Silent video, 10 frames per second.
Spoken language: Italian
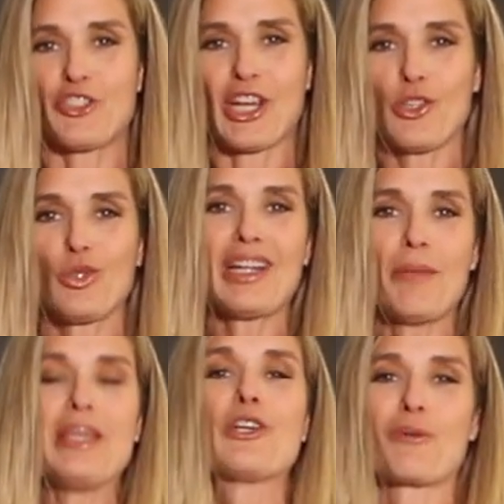Ci aiuta
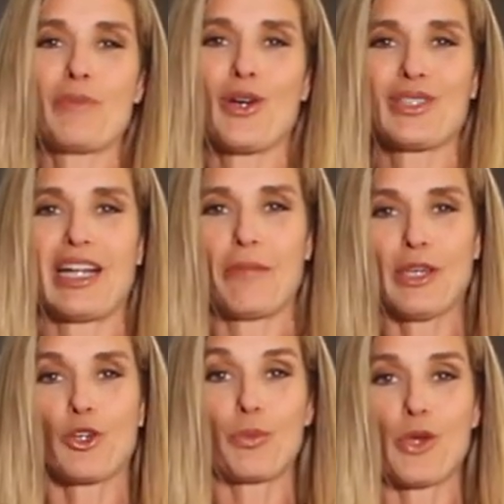la microbiota, la
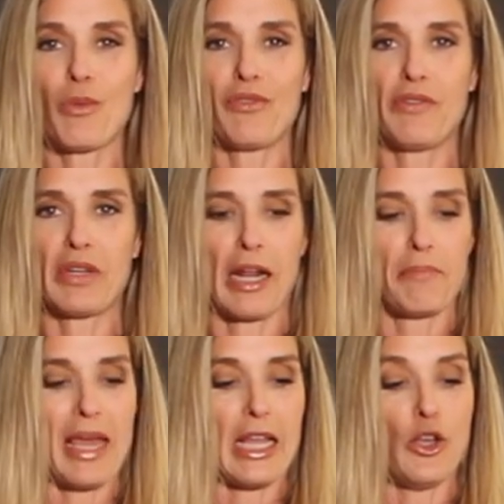microbioma a vivere
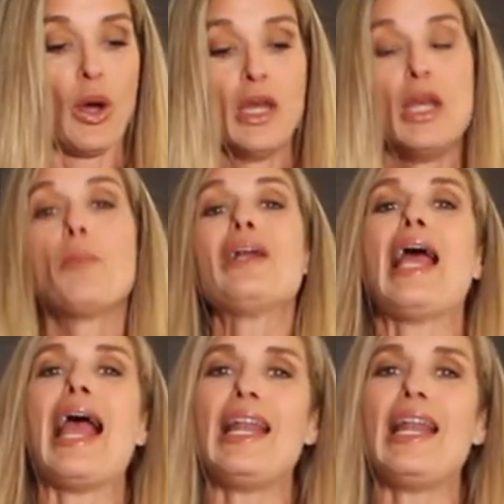al meglio. Poi le